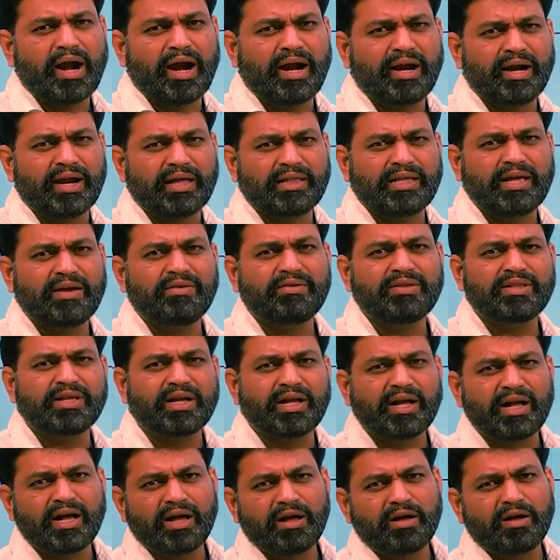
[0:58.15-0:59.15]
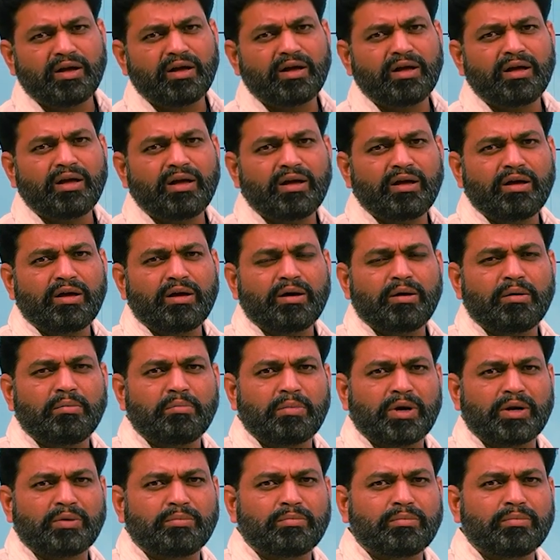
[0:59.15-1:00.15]
అండ్ అదేవిధంగా
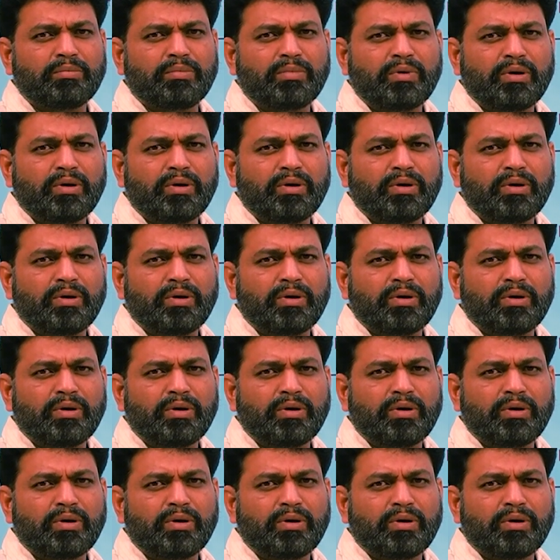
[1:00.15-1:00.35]
మనం